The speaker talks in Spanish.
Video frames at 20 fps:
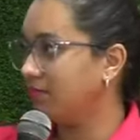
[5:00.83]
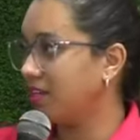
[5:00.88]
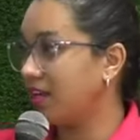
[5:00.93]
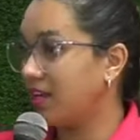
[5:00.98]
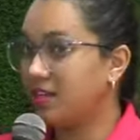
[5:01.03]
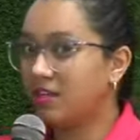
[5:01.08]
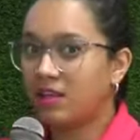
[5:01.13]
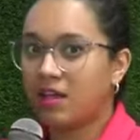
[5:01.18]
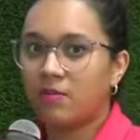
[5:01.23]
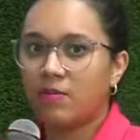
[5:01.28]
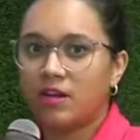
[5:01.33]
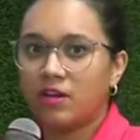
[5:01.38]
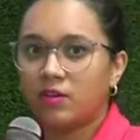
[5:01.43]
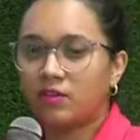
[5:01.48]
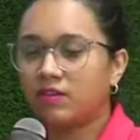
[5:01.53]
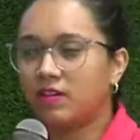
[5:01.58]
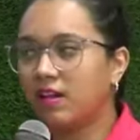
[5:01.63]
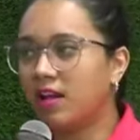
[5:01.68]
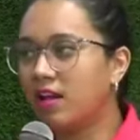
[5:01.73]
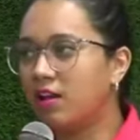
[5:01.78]
Y tal vez no
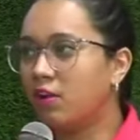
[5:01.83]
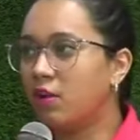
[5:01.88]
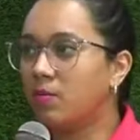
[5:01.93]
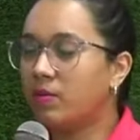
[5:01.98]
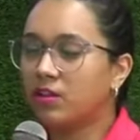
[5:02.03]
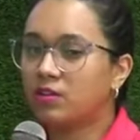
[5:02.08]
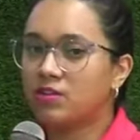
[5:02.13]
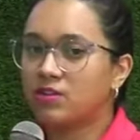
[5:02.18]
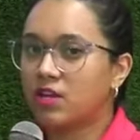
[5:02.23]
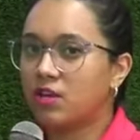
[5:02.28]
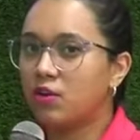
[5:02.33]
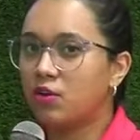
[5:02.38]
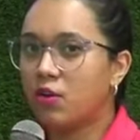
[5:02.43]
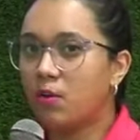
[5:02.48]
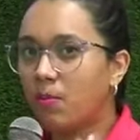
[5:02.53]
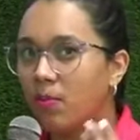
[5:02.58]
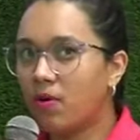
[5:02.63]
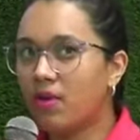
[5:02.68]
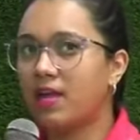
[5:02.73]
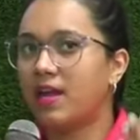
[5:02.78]
tenés el nombre, entonces no
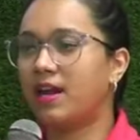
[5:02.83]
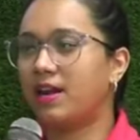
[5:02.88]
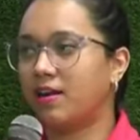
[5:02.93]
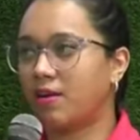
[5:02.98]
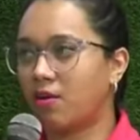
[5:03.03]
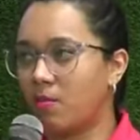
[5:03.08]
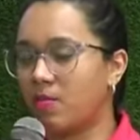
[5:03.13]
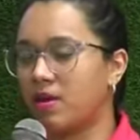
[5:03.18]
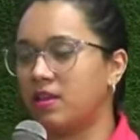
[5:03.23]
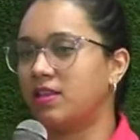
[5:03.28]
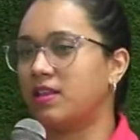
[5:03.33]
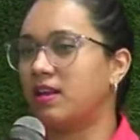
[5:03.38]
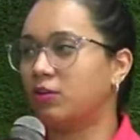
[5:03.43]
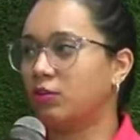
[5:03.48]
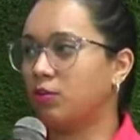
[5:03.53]
podés recomendar tu